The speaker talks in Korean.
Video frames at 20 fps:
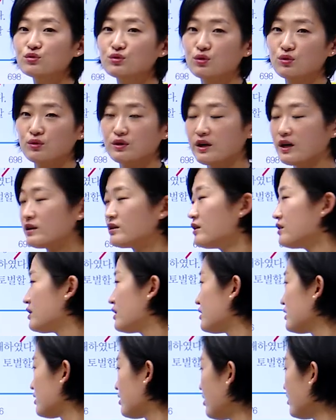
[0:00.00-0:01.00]
운동을 해야
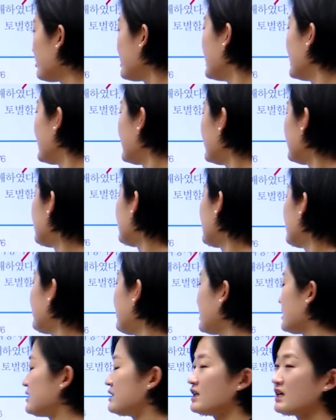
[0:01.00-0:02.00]
된다는 건 일단
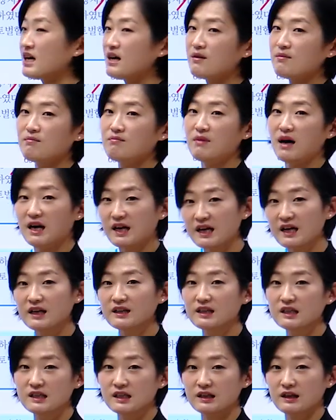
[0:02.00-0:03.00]
백제가 망해야
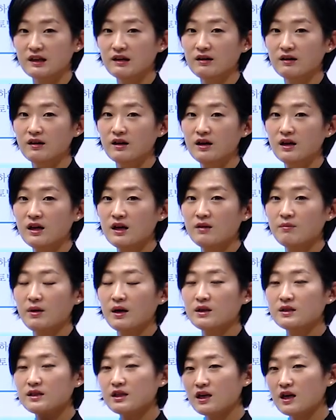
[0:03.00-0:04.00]
되잖아요.
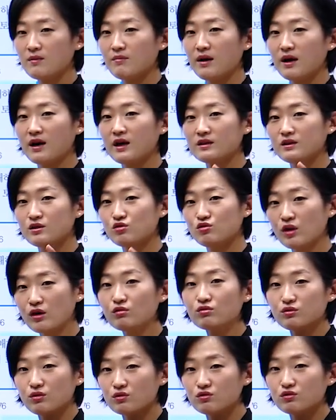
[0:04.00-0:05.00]
백제가 망하는
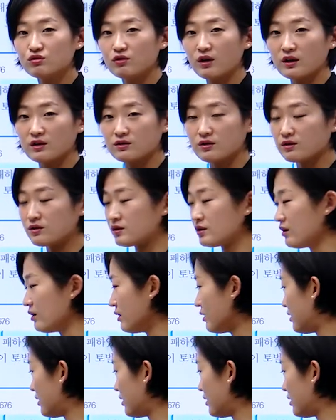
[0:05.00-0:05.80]
최후 전투가 있었죠.